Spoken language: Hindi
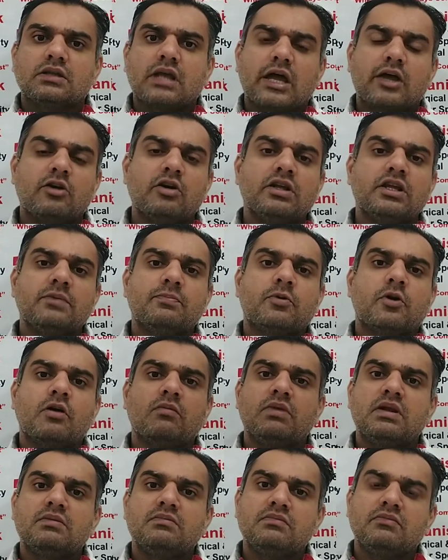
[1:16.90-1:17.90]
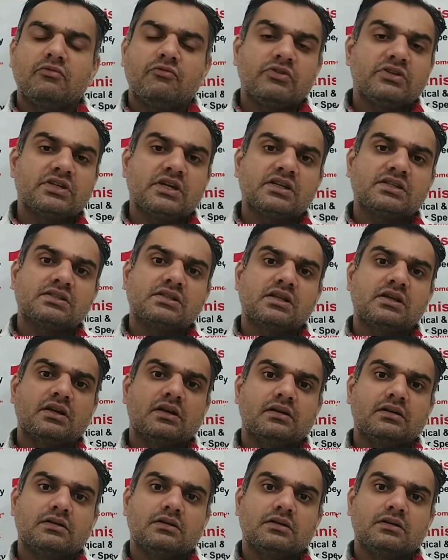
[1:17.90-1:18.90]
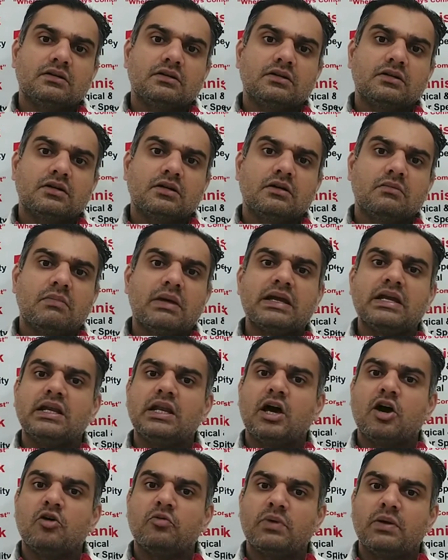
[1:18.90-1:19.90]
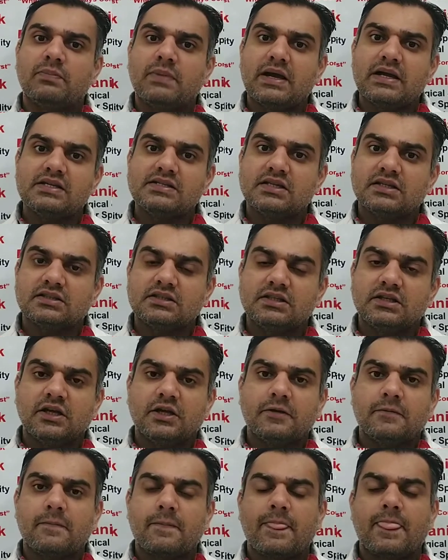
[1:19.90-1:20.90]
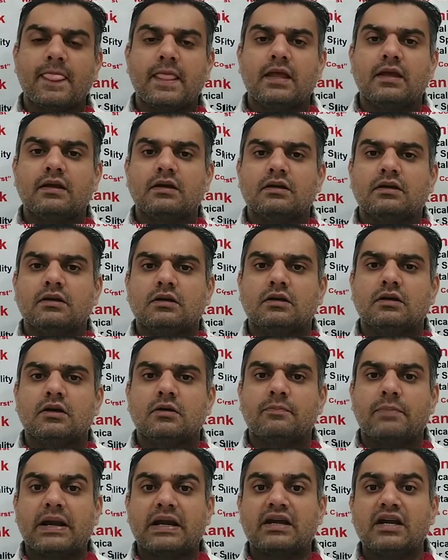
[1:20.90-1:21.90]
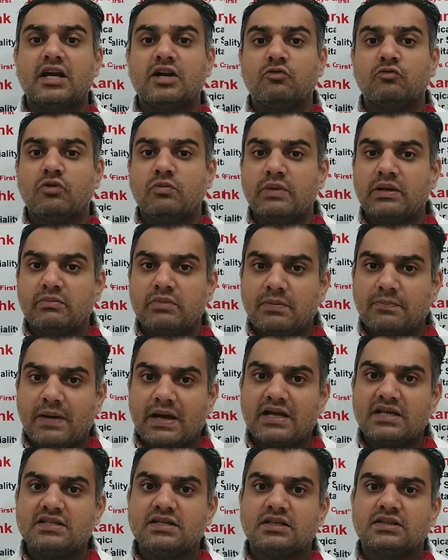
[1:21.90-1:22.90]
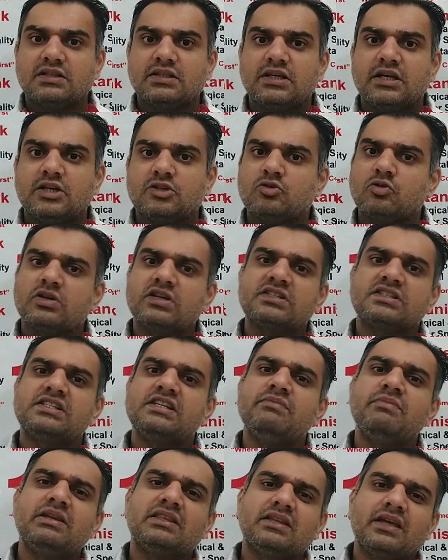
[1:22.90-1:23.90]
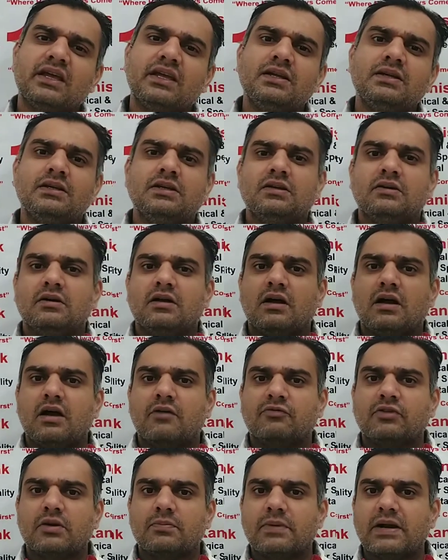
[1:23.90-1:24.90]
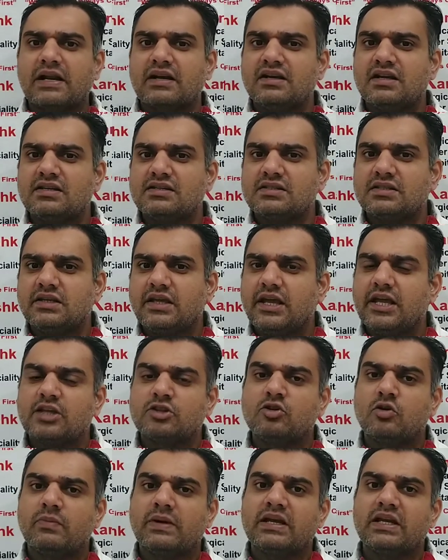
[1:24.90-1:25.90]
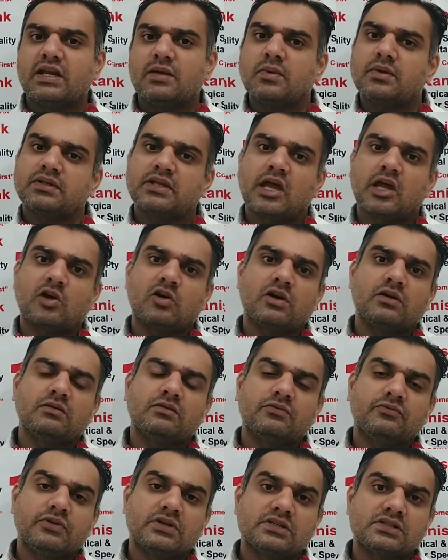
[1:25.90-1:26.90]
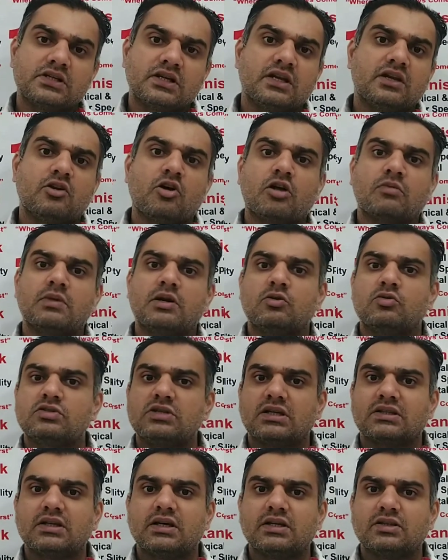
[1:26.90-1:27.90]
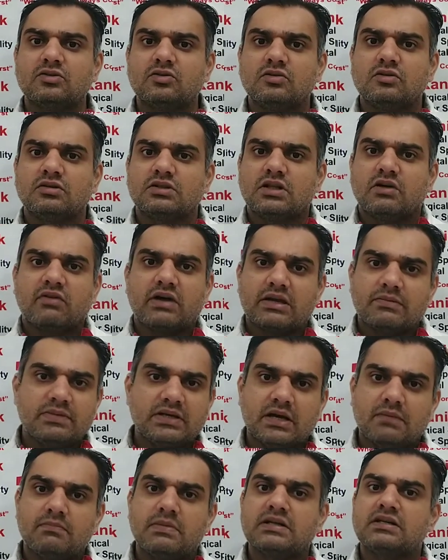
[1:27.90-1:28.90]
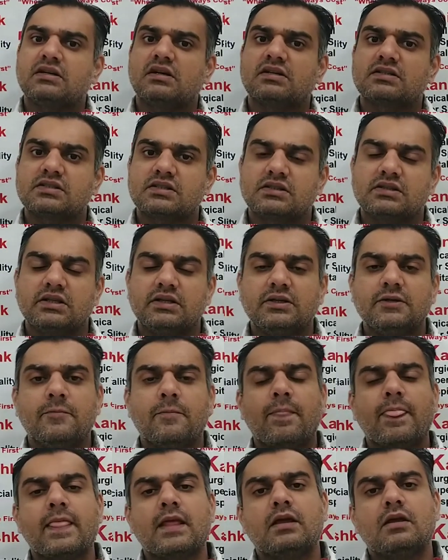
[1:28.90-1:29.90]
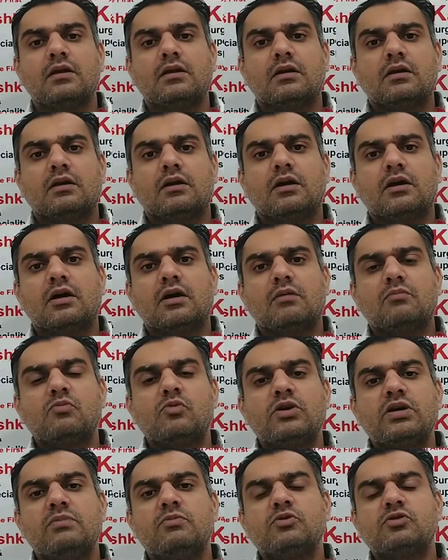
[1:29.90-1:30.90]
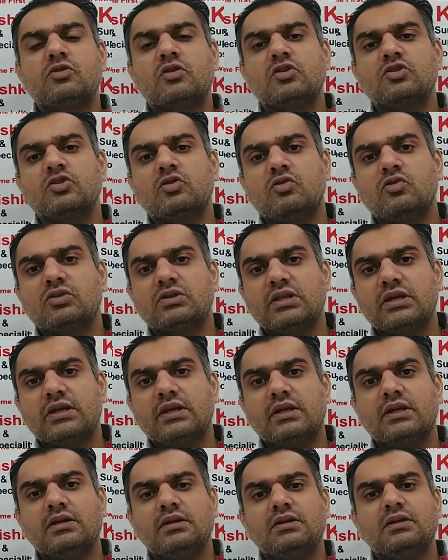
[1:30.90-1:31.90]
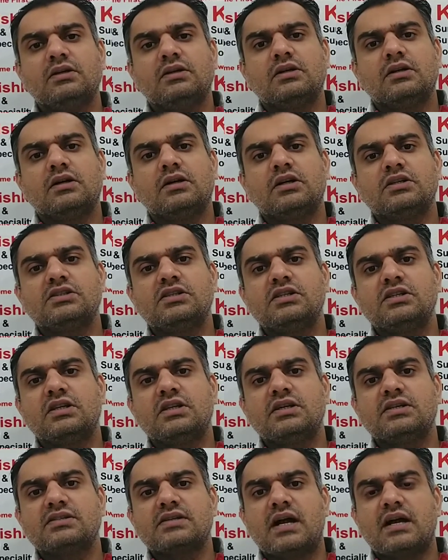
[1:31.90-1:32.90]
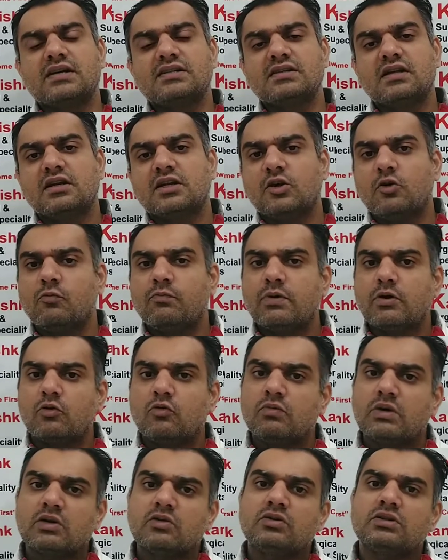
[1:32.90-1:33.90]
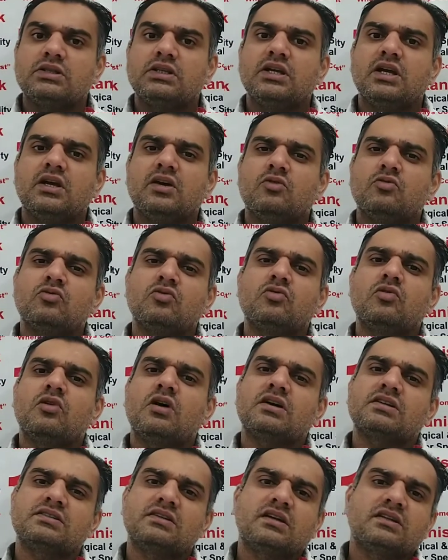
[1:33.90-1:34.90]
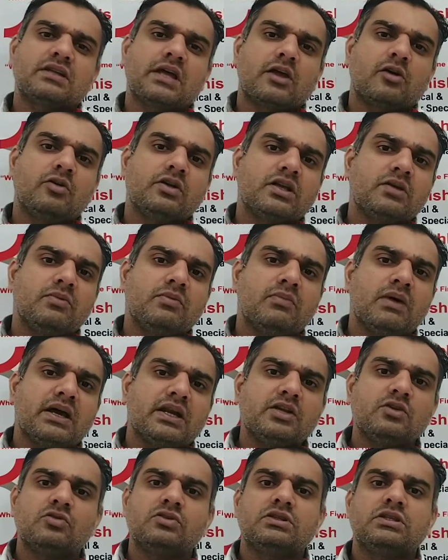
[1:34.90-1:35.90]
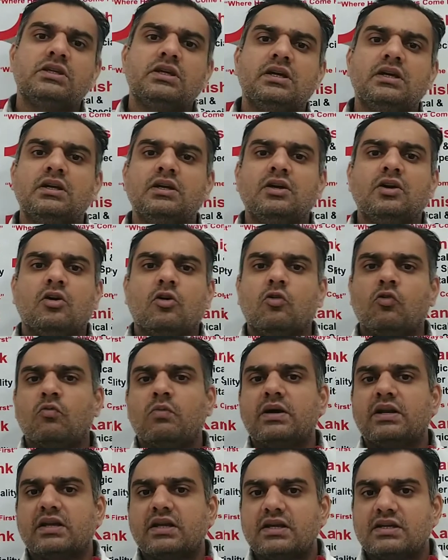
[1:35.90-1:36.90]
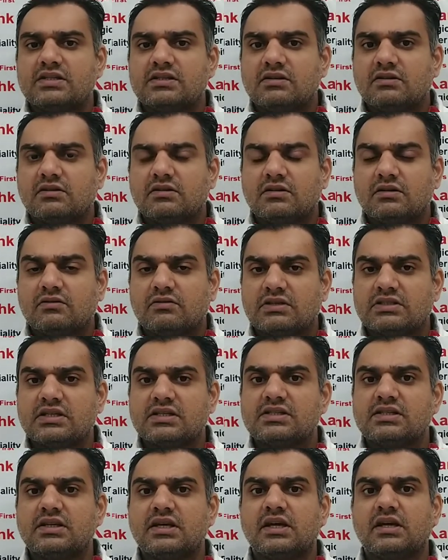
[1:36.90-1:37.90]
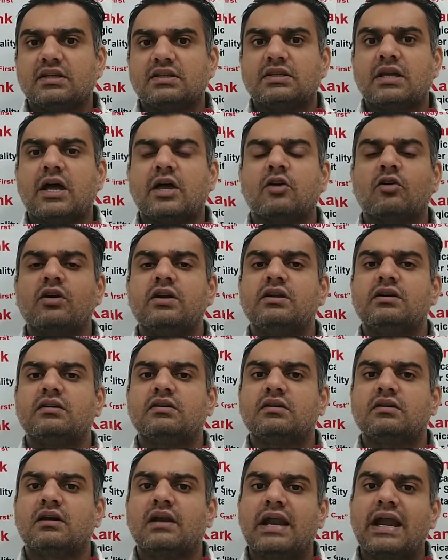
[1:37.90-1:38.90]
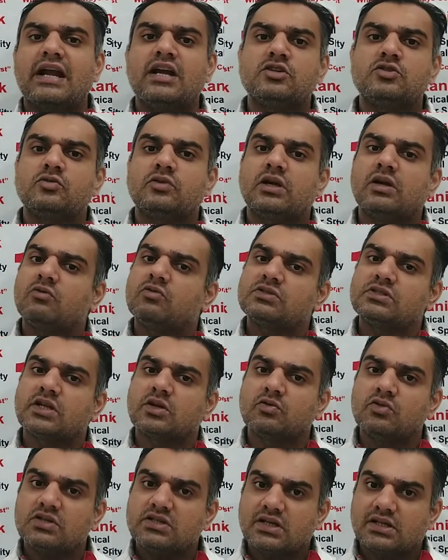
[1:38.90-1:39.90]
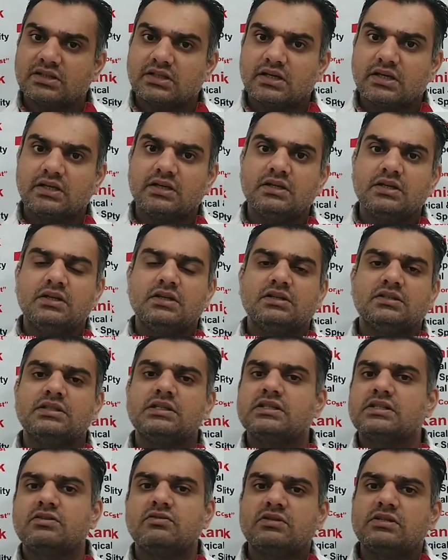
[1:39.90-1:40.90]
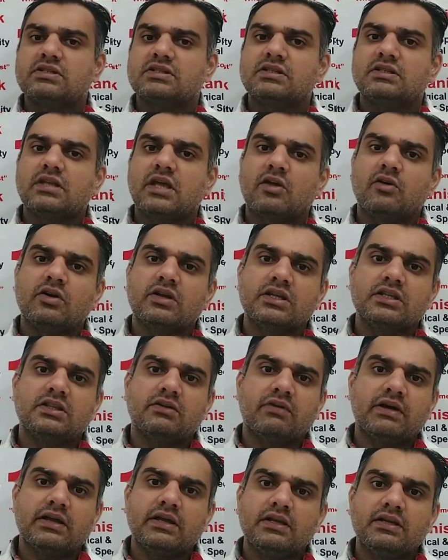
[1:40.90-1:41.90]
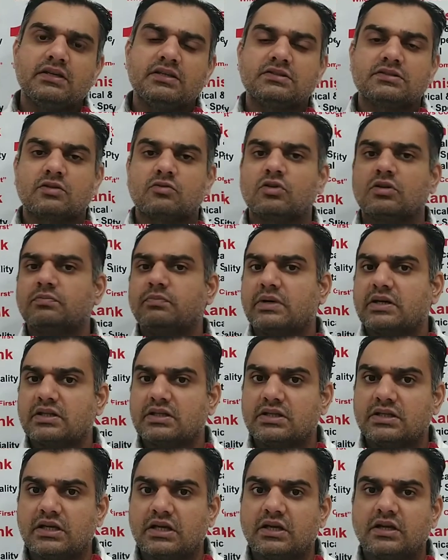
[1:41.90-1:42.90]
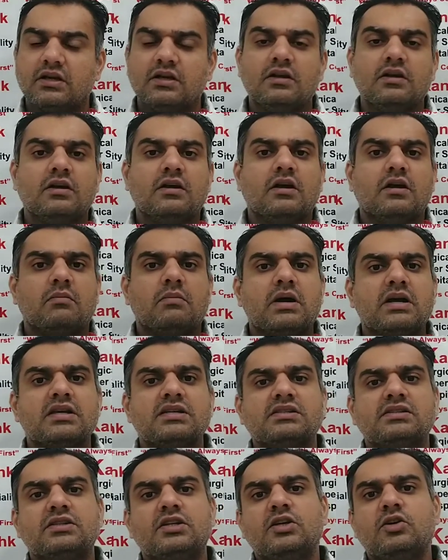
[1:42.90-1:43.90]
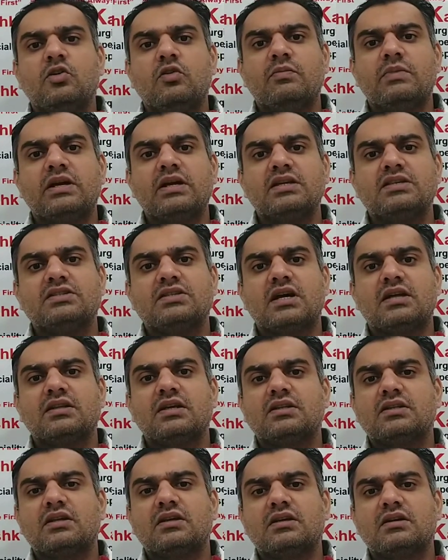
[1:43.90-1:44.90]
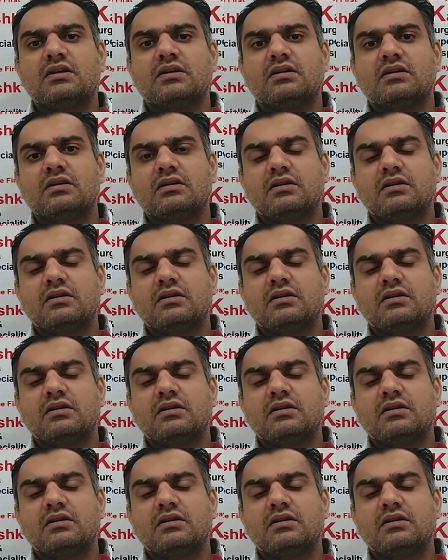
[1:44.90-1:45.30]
थायरॉयड की प्रॉब्लम विशेषतर महिलाओं में पाई जाती है प्रेग्नेंट वुमेन में पाई जाती है जो कि सीमित है आफ्टर प्रेगनेंसी एक दो महीने में थायराइड फिर से नॉर्मल हो जाता है तो दवाई भी आप बंद कर सकते हैं बूढ़े बुज़ुर्ग जो होते हैं जिनकी 60 साल के ऊपर उम्र होती है उनको अक्सर थायराइड की बीमारी होती है उम्र की वजह से थायराइड ग्लैंड जो है वो सिकुड़ जाता है जिसकी वजह से थायराइड की दवाई की ज़रूरत पड़ती है बाकी स्त्रियों में ज़्यादातर